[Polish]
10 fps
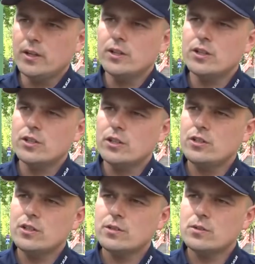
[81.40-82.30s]
E, jeżeli
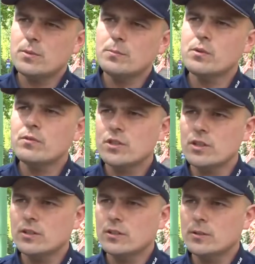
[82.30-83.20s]
dziecko ma
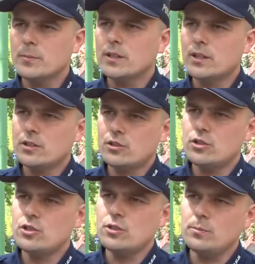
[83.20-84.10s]
powyżej
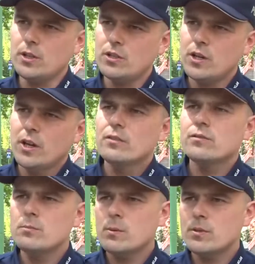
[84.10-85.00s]
1,35 m, w
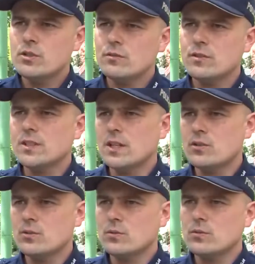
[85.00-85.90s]
tym momencie
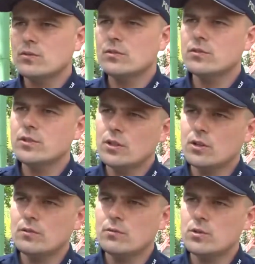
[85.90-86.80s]
wystarczą tylko
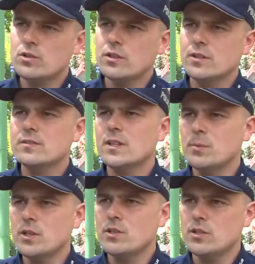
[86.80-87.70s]
i wyłącznie
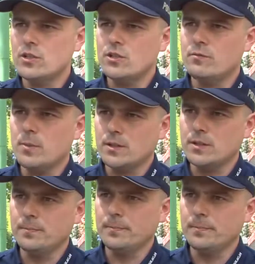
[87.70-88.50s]
zapięcie dzieci w pasy.